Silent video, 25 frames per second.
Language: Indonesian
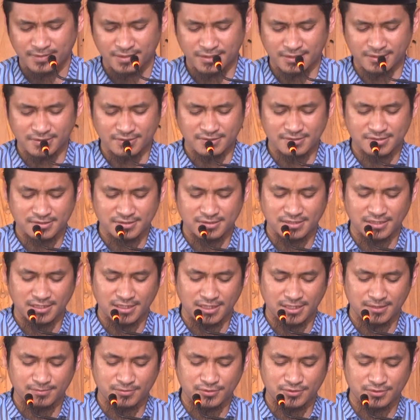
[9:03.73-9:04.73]
Terus
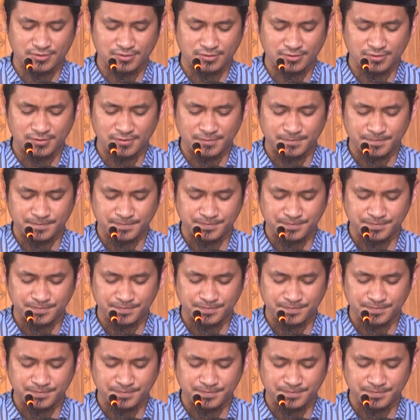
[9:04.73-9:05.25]
tidaklah muncul